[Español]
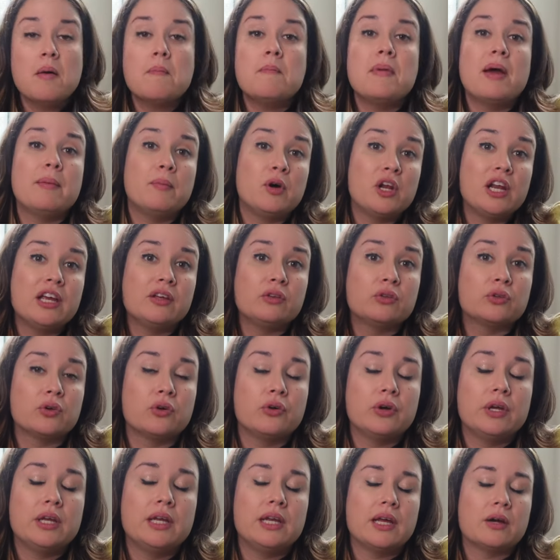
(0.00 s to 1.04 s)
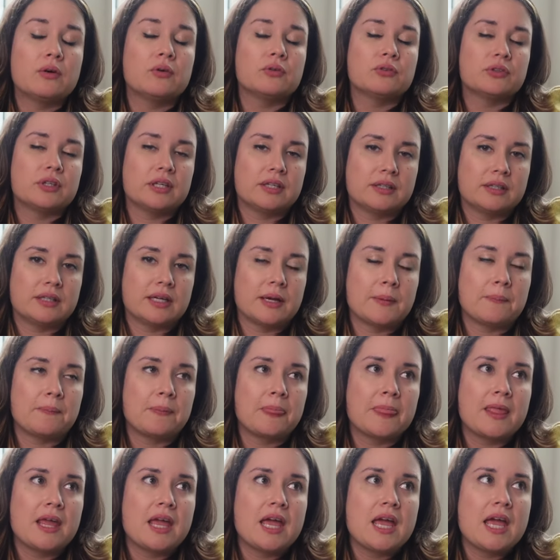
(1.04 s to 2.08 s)
Me molestó y le contesté
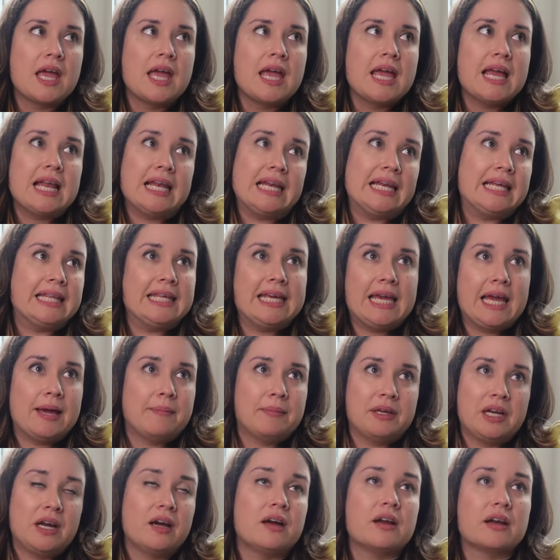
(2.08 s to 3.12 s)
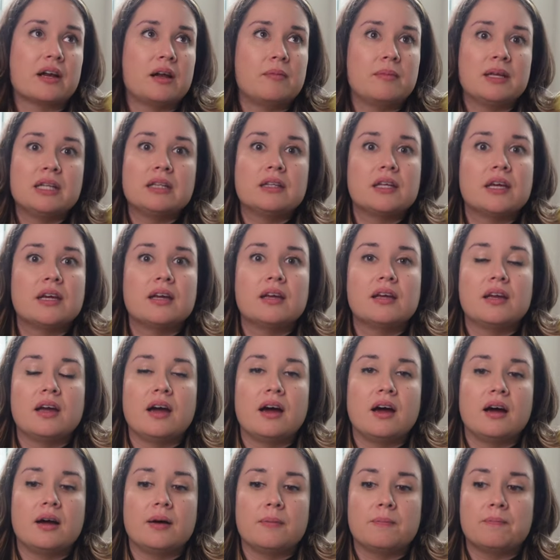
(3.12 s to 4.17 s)
le dije, mira, realmente
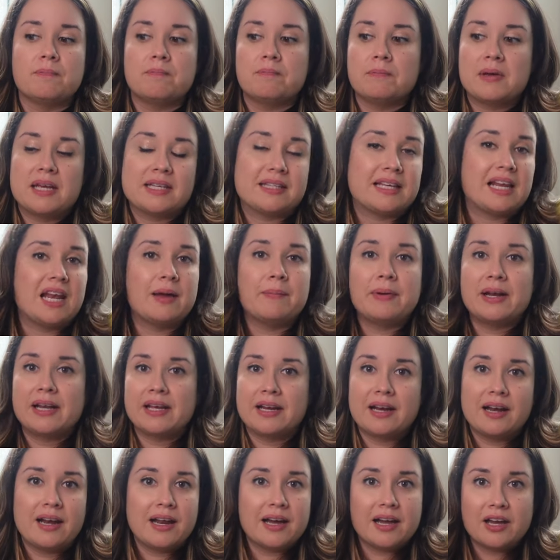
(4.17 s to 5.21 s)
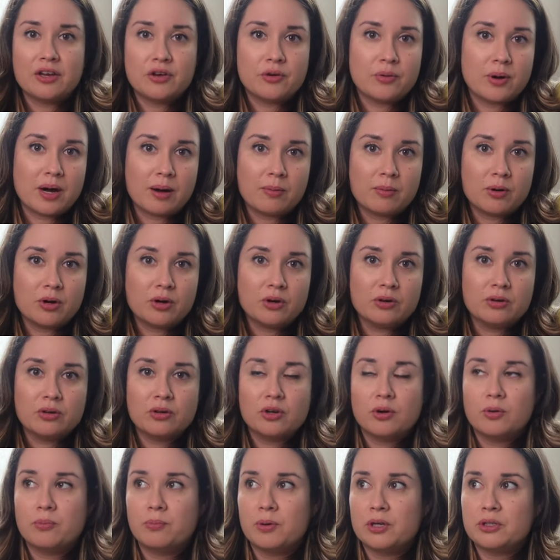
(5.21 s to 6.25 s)
esta es la manera en la que yo hablo.
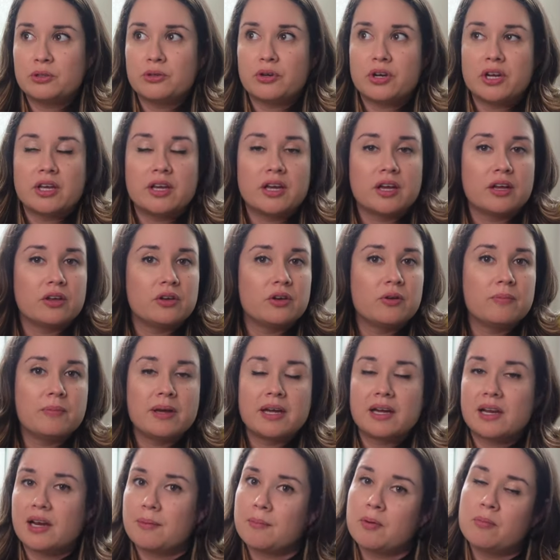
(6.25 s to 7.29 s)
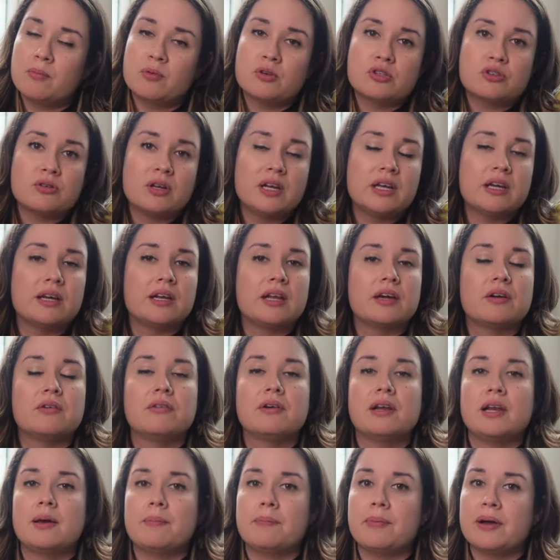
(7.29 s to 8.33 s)
Los puertorriqueños mezclamos mucho el inglés
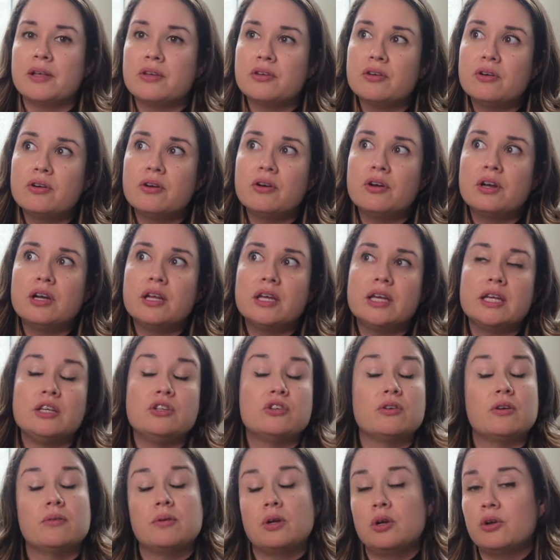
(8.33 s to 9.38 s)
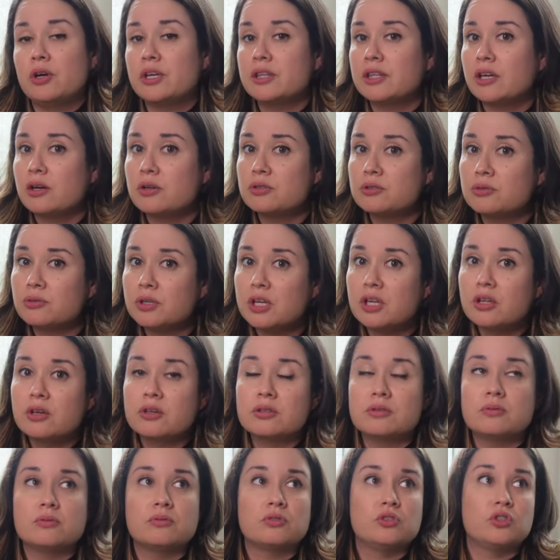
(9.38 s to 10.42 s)
con el español y yo vivo en los Estados
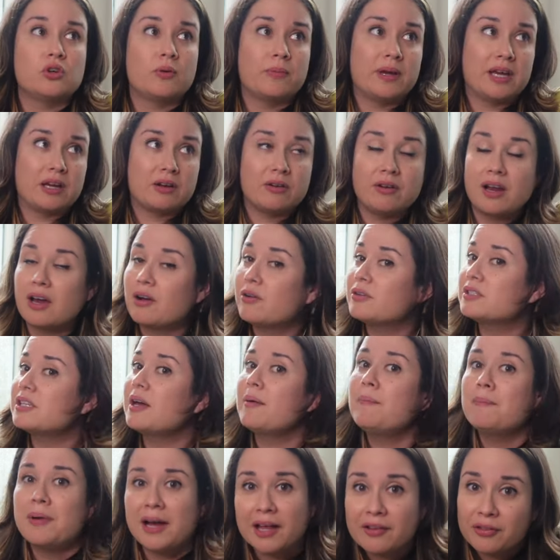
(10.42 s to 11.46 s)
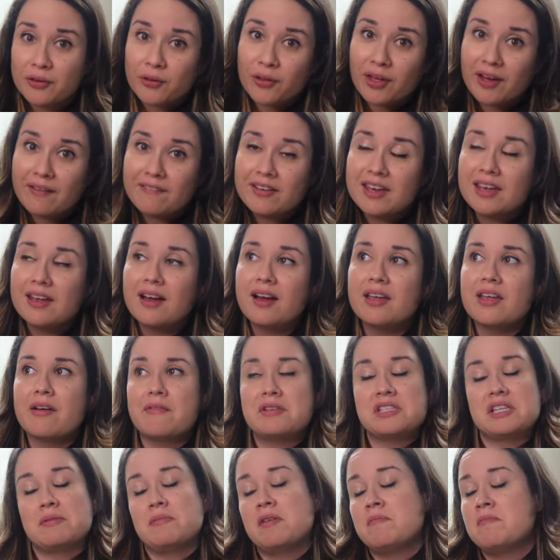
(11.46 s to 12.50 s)
Unidos, yo mezclo las cosas más todavía y a
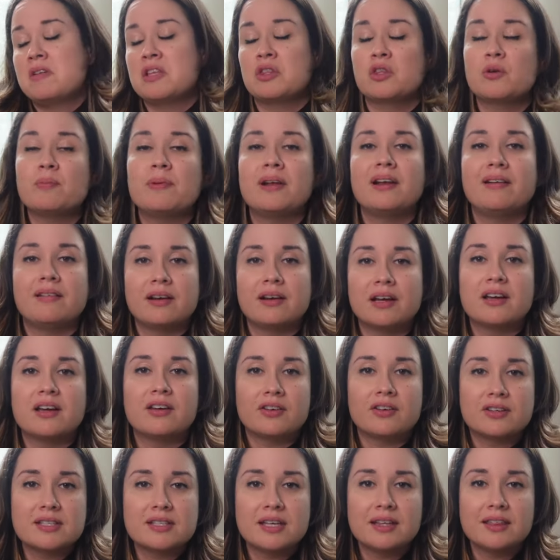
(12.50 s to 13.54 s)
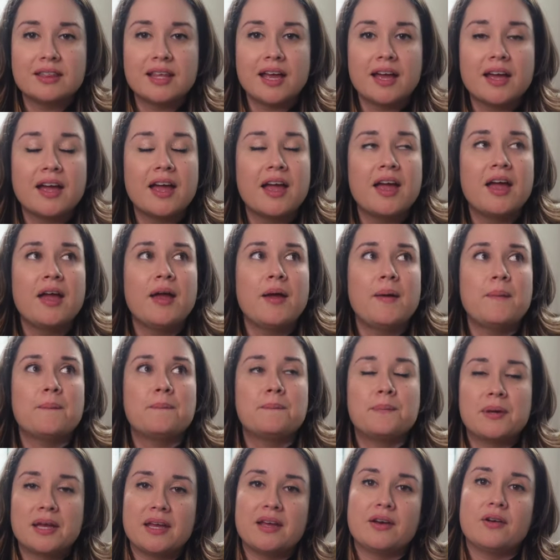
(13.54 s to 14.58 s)
veces me invento palabras que no existen,
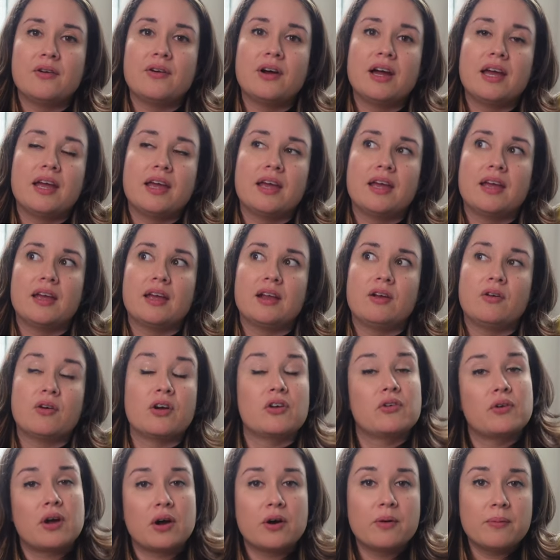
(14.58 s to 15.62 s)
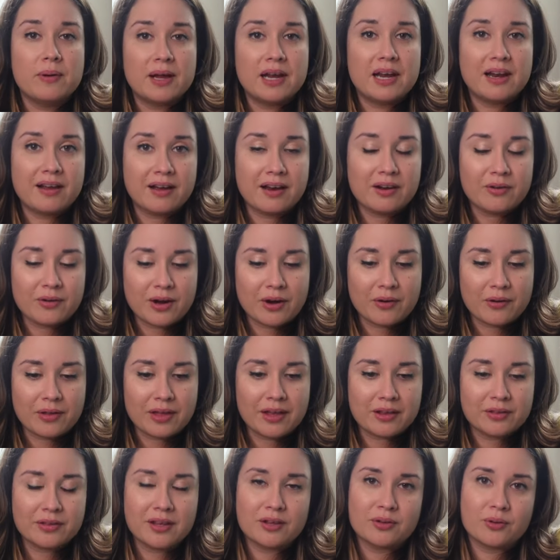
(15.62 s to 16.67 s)
pero eh, lo que yo hago es pues, leer, lo hago
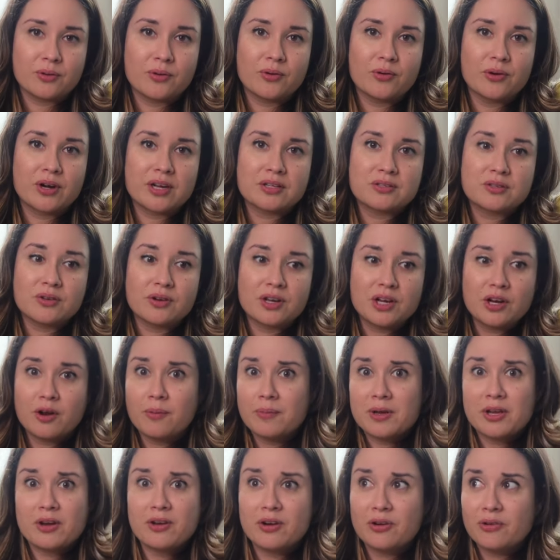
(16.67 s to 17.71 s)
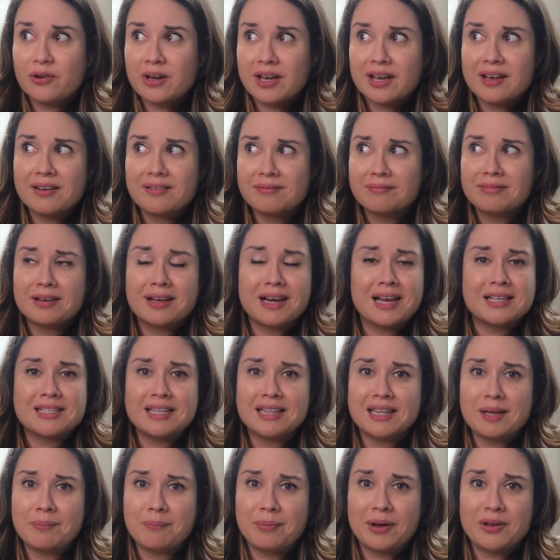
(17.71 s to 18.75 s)
de todo corazón y lo mío no es
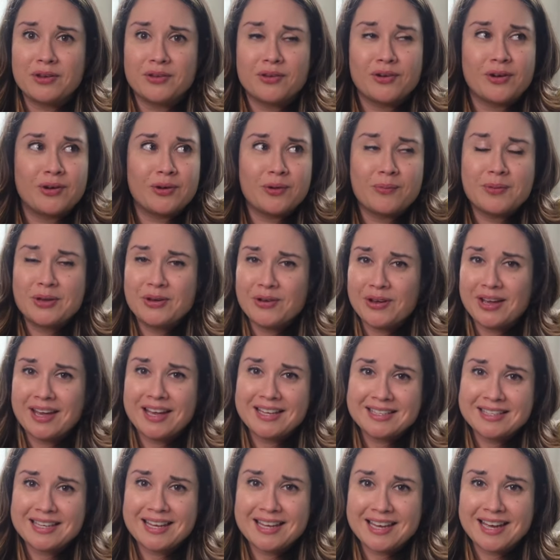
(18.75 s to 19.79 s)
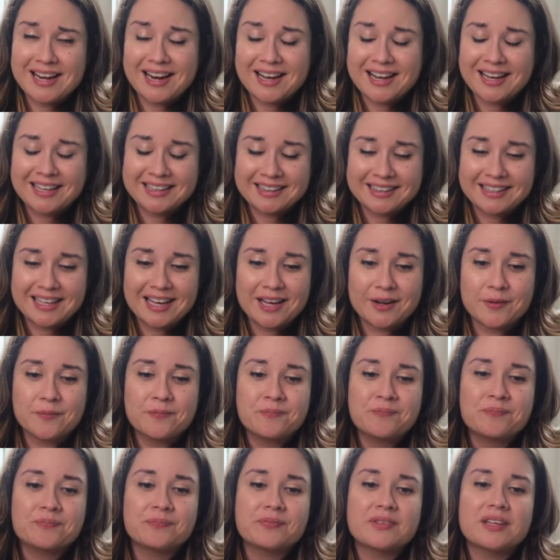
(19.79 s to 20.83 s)
clases de español, lo mío es enseñar a cantar.
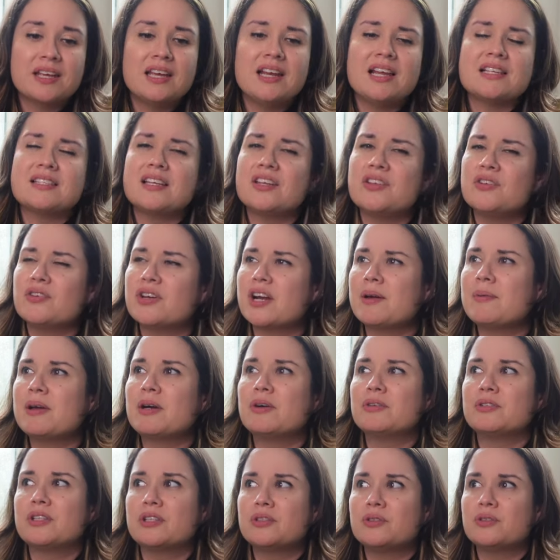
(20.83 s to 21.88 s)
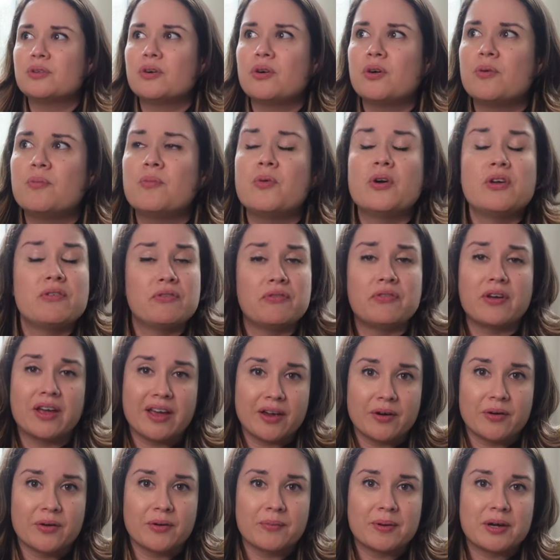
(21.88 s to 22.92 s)
Y la señora me contestó muy
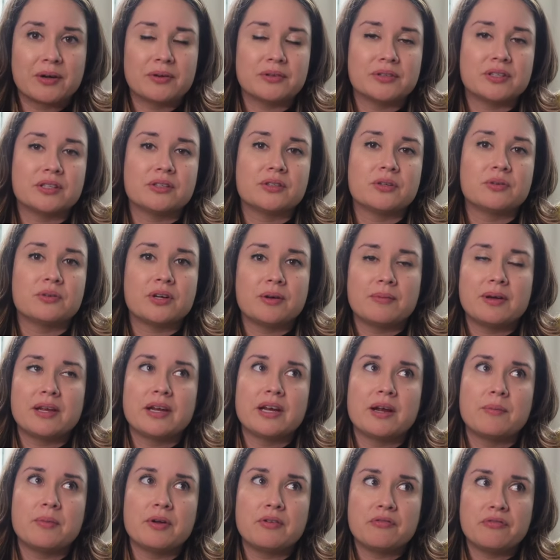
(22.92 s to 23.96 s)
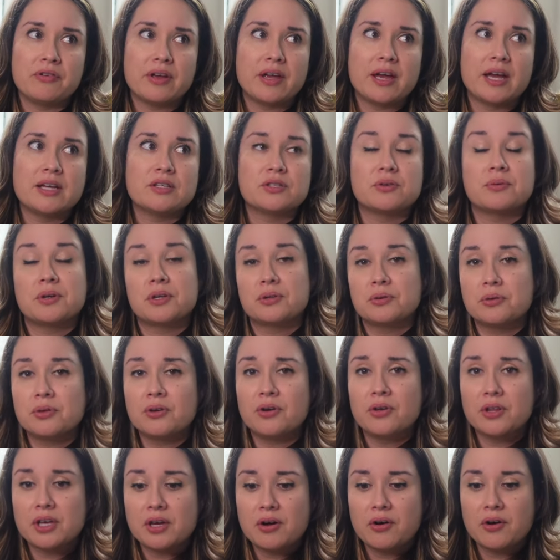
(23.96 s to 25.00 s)
feo, me contestó de una manera muy fea y sobre
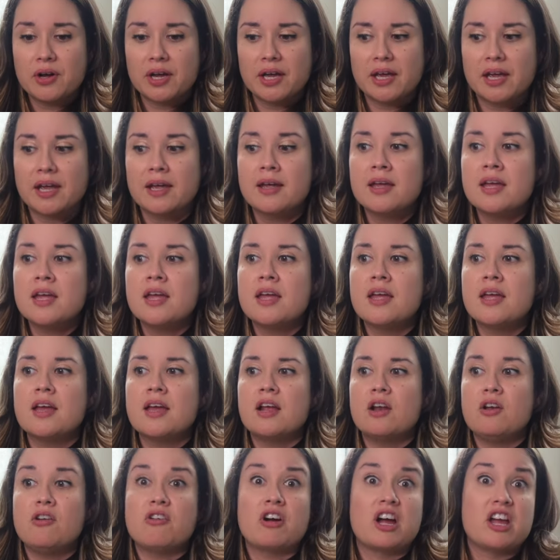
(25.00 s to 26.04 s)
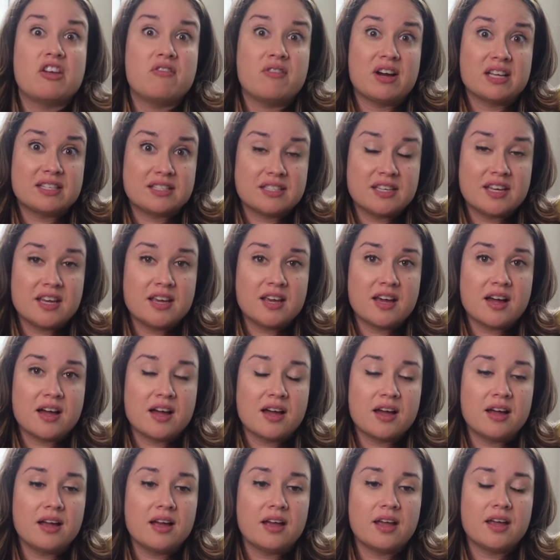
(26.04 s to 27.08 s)
todo dijo que lo que yo
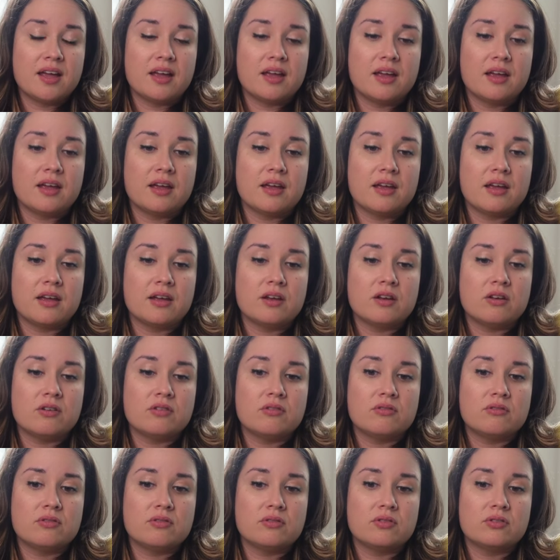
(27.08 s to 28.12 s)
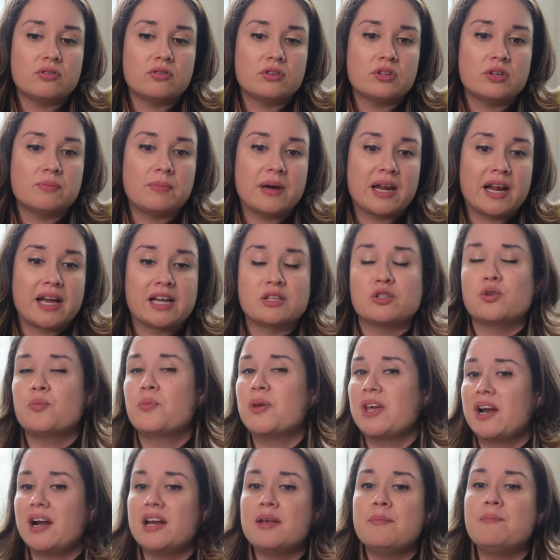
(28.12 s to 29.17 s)
hacía eh, para que
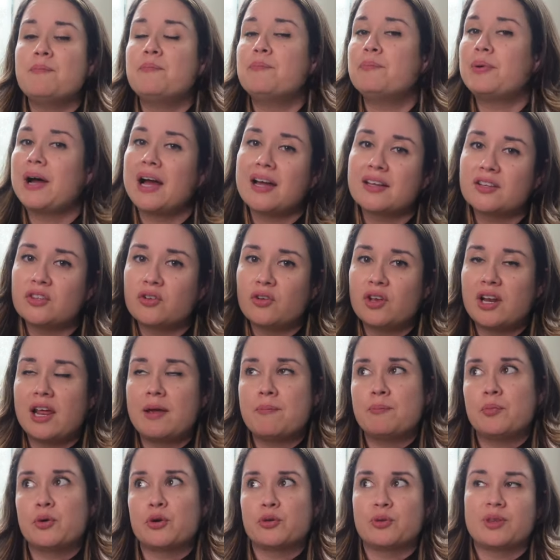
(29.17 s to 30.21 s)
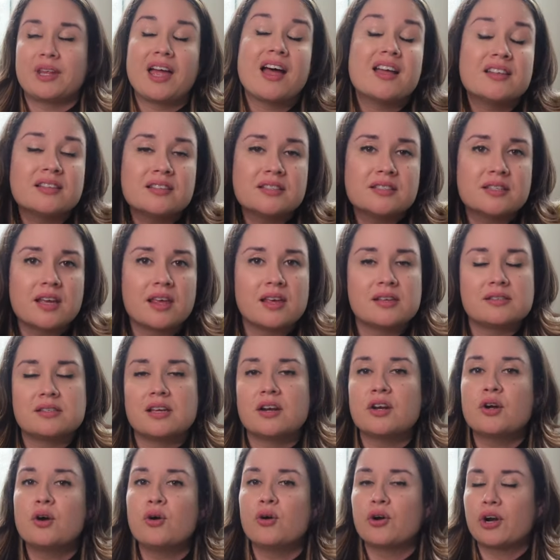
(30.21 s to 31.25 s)
supiera el impacto y la importancia de
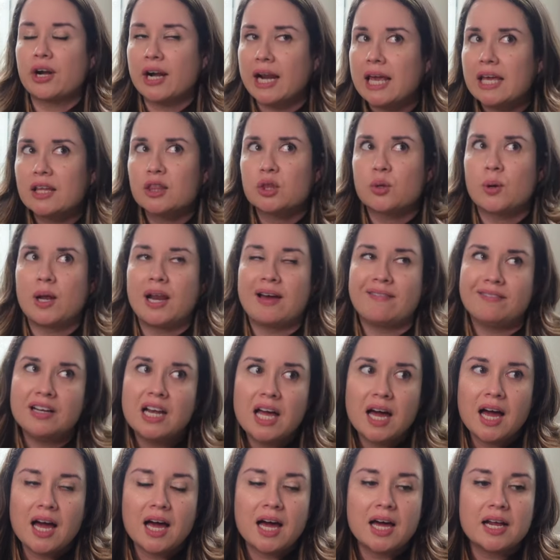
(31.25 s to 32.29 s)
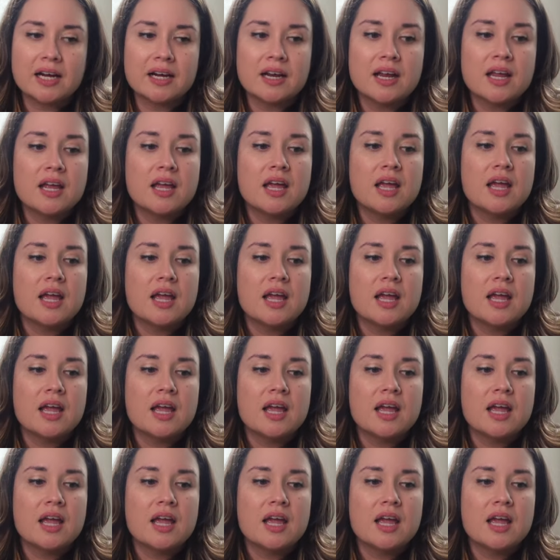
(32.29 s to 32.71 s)
ser correcto al hablar.